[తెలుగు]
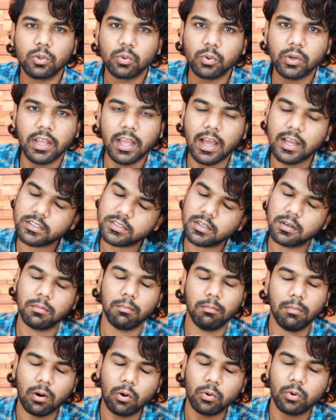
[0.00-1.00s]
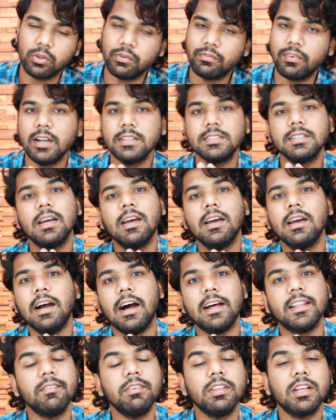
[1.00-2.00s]
టూ గియాజ్ బాగుంటుంది ఫ్రెండ్స్
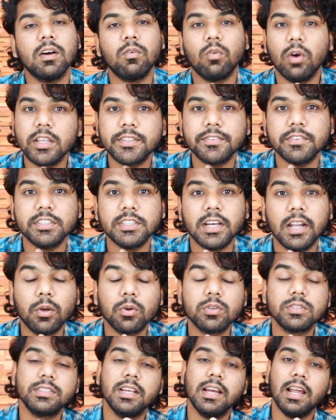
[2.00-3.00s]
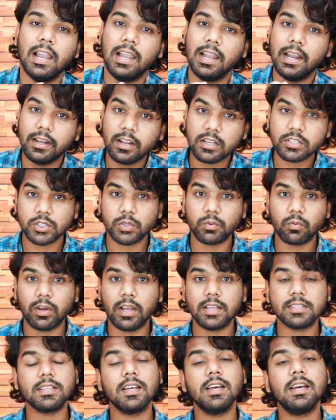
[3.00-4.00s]
అదేవిధంగా ఓఎస్ విషయానికి వస్తే లేటెస్ట్
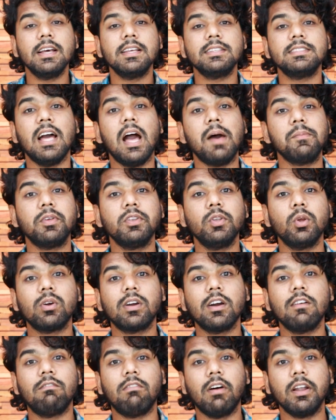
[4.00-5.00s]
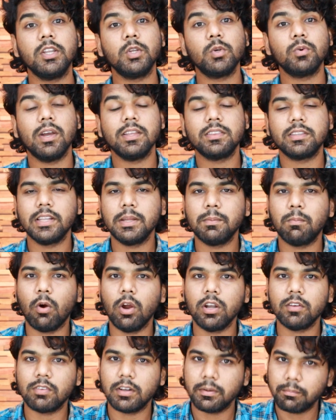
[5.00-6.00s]
ఓఎస్ సామ్సంగ్ యొక్క వన్ యూఐ త్రీ
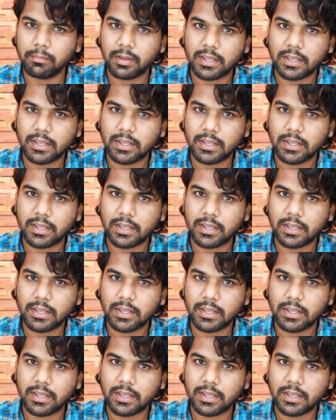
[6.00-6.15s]
పాయింట్ వన్